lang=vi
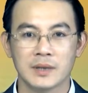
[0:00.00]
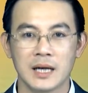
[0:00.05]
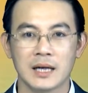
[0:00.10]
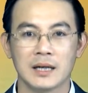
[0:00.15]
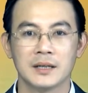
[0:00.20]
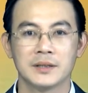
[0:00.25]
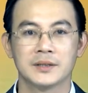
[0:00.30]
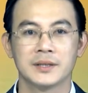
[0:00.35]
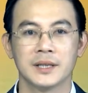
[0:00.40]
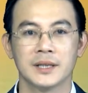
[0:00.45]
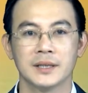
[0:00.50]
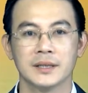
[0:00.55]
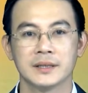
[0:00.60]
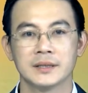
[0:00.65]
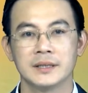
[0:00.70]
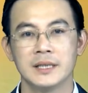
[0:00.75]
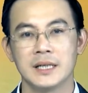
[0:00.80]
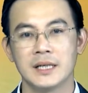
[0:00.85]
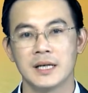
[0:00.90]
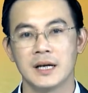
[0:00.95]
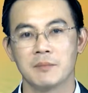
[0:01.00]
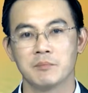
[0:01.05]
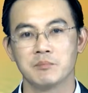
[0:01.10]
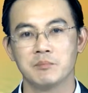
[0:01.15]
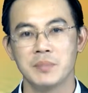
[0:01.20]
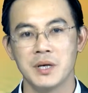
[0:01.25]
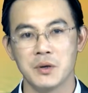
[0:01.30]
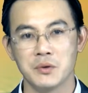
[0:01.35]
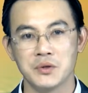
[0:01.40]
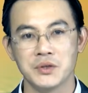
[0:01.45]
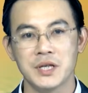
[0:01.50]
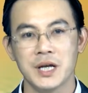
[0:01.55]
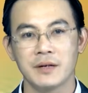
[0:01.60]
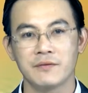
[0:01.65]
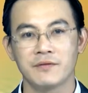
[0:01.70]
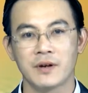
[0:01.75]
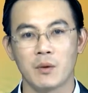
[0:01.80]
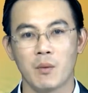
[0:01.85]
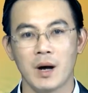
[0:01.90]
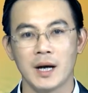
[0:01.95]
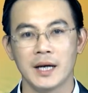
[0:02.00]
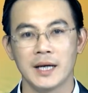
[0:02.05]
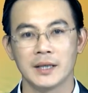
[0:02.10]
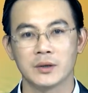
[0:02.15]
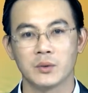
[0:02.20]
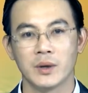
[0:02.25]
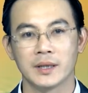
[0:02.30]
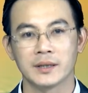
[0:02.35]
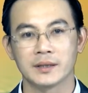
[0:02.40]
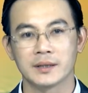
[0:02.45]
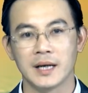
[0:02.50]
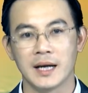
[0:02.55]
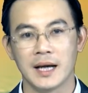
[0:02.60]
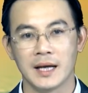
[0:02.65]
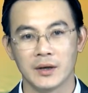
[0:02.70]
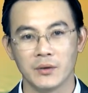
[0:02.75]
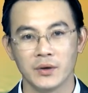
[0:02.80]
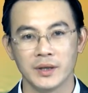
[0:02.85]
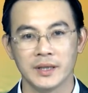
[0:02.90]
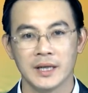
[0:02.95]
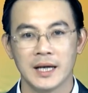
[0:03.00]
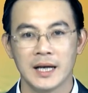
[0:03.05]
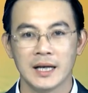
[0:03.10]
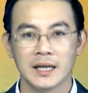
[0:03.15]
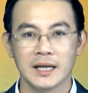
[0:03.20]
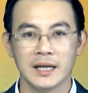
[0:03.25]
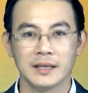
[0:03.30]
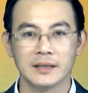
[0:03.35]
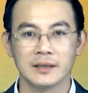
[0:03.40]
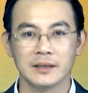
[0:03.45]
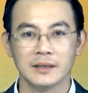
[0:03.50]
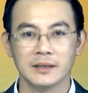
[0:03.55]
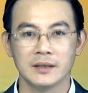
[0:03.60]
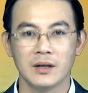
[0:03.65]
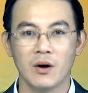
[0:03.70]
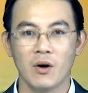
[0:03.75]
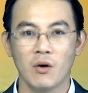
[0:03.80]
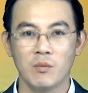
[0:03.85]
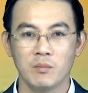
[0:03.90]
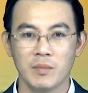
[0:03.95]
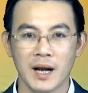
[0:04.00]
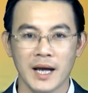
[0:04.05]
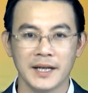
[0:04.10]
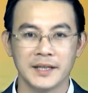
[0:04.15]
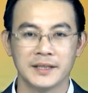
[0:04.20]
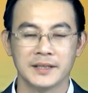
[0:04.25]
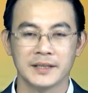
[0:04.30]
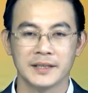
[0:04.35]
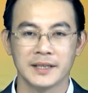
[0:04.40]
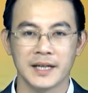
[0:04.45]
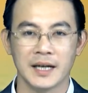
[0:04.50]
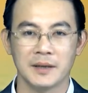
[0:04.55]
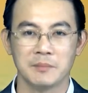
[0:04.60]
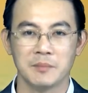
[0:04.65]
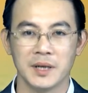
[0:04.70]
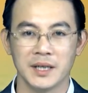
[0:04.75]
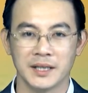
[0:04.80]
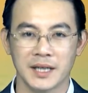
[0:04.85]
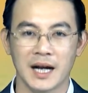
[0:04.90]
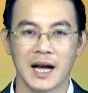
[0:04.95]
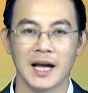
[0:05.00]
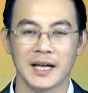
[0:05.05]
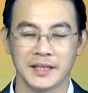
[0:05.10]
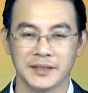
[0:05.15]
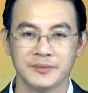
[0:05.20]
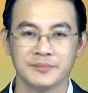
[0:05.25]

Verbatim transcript: các cơ sở, địa điểm biểu diễn văn hóa nghệ thuật tại Hà Nội kể từ hôm nay, ngày 10 tháng 2.